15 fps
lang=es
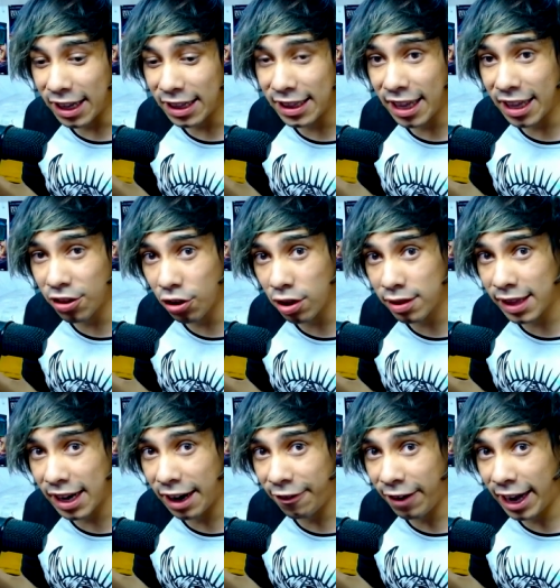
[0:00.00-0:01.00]
de 2
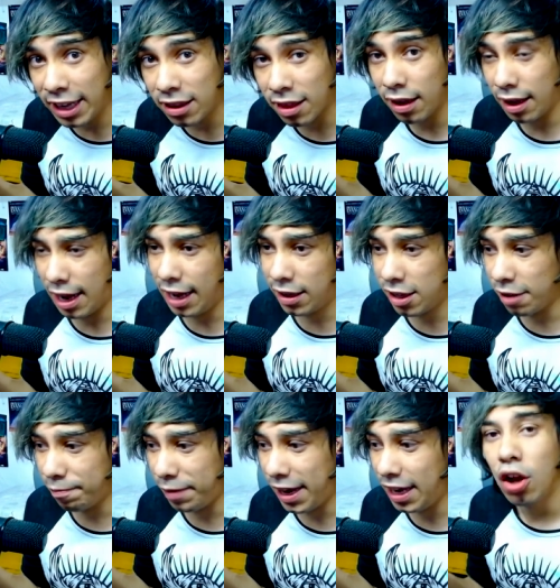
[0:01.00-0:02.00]
terabytes
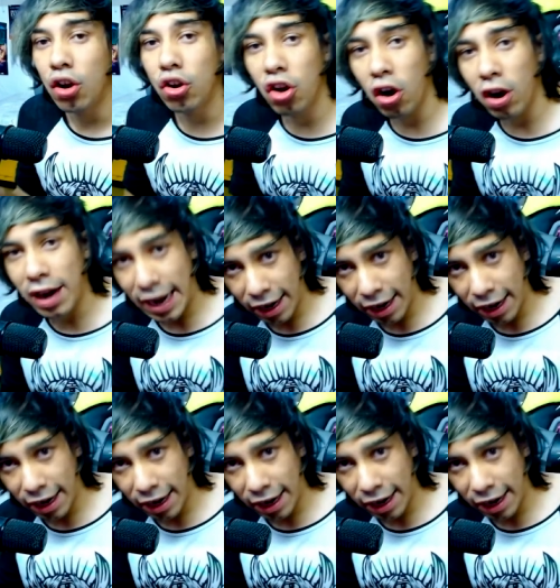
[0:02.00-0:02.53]
HP. No la